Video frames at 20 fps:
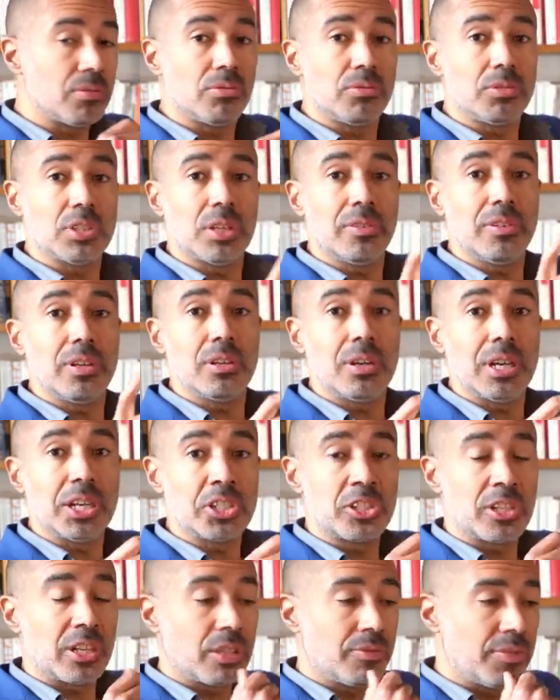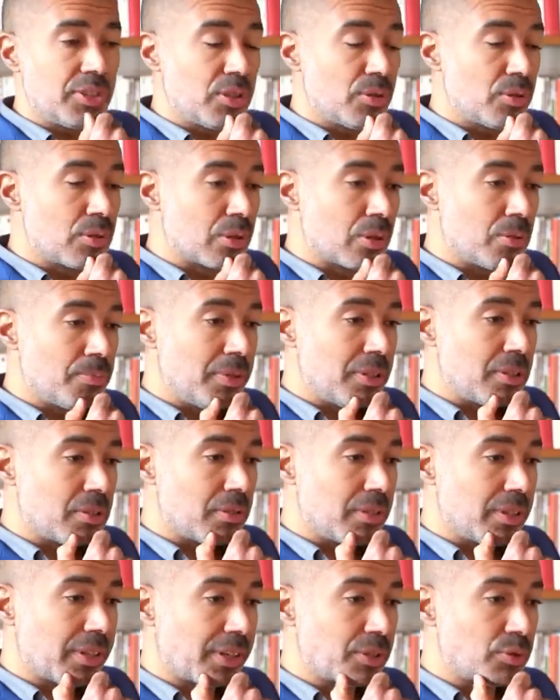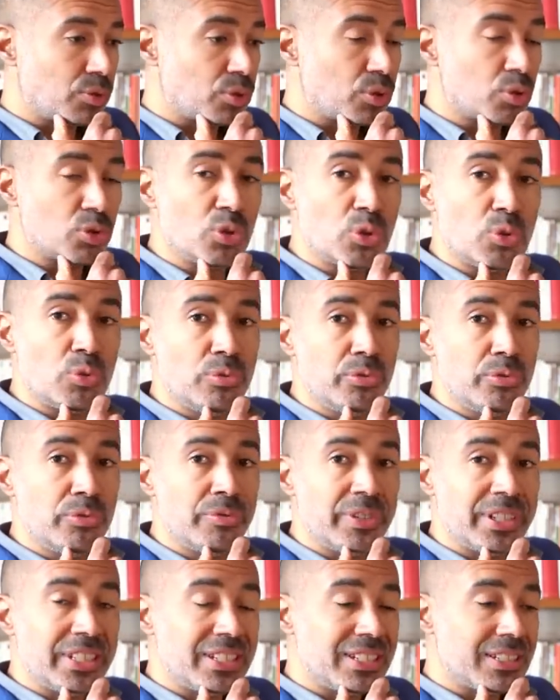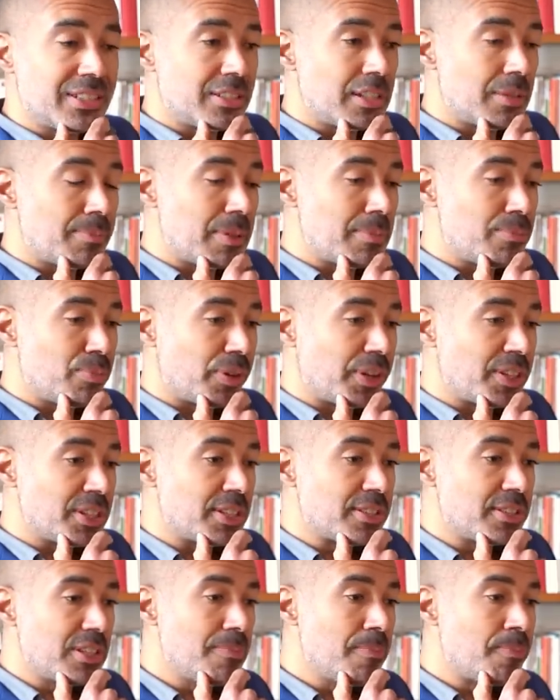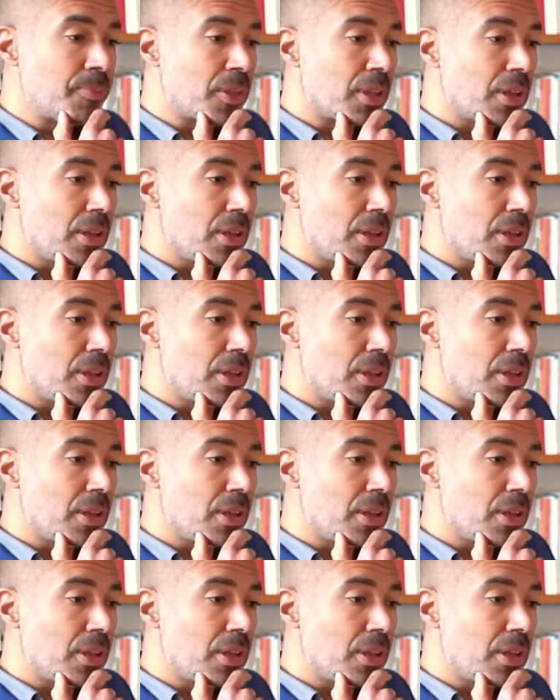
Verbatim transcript: vous savez, hashtag vidéoscopie sur les réseaux sociaux ou VDSCP pour les intimes,